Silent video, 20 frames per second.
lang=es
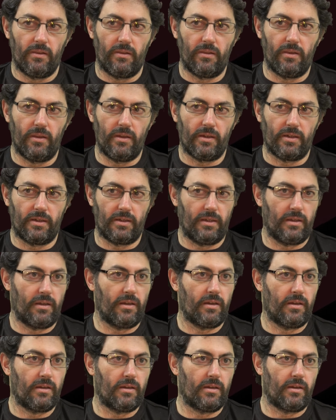de
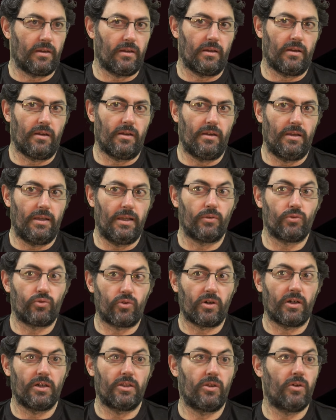que la
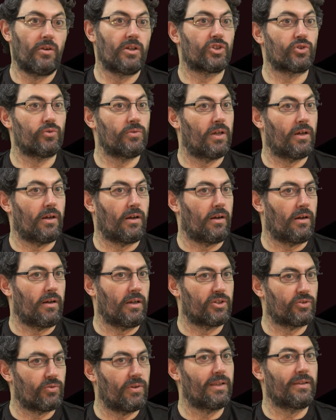autogestión es una,
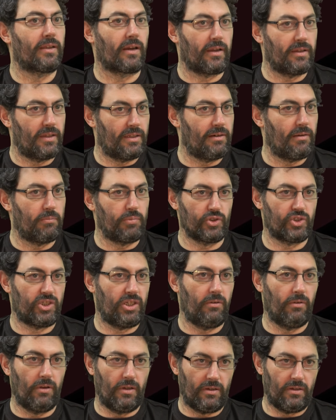es una alternativa
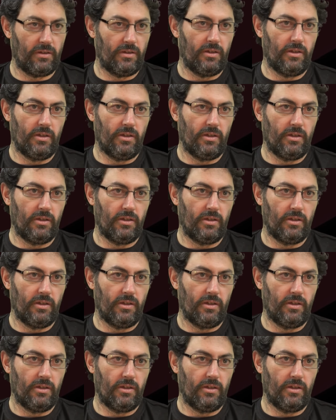posible